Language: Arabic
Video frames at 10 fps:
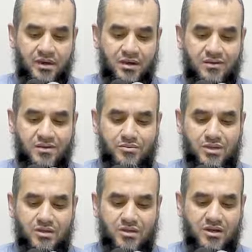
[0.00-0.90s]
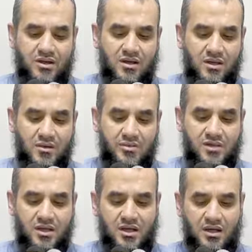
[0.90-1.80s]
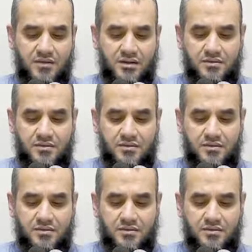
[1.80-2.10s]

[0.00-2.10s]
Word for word: ليتم بذلك الابتلاء